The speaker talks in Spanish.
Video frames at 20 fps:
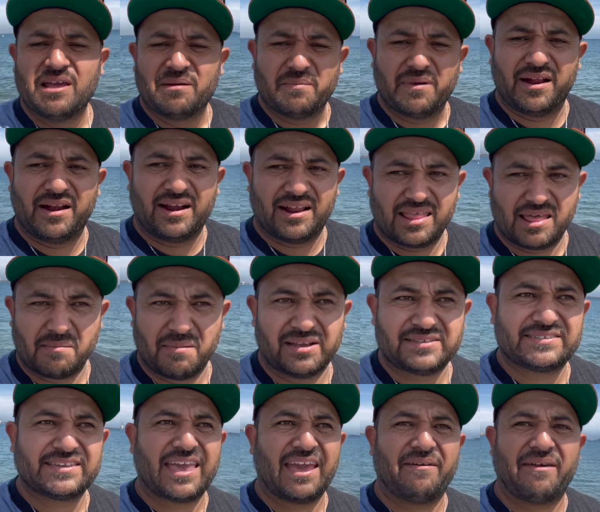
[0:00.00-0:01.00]
Miren nada
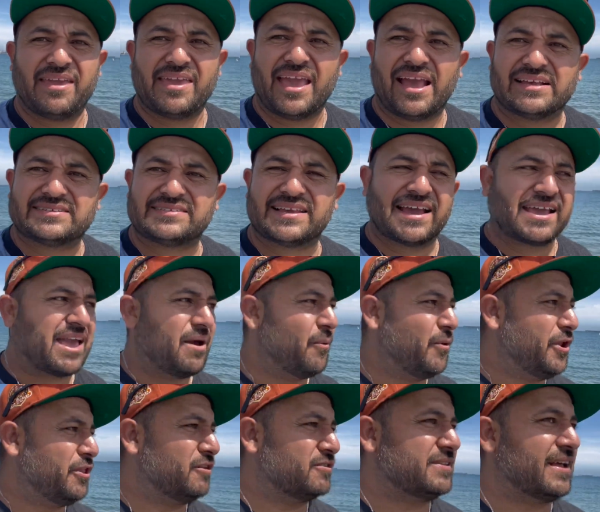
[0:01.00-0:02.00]
más qué belleza, qué
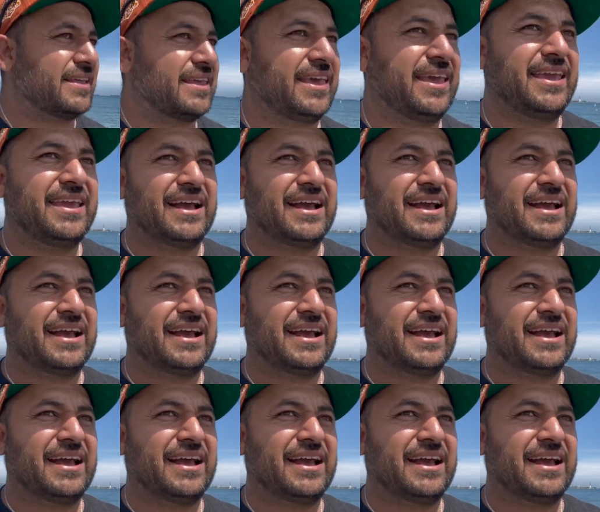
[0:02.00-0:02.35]
bonito está aquí,